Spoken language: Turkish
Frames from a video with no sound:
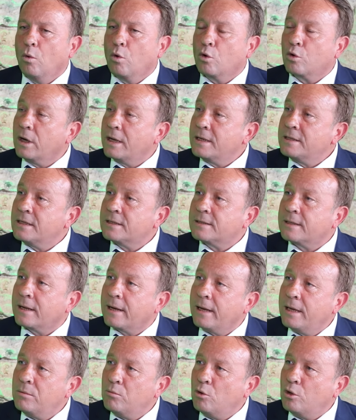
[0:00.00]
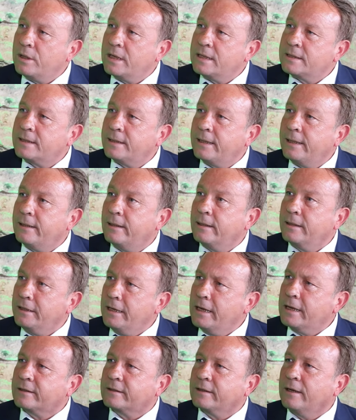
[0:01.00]
organize sanayi bölgesinin
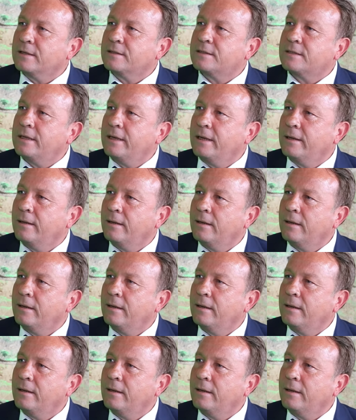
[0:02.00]
yer tahsisi,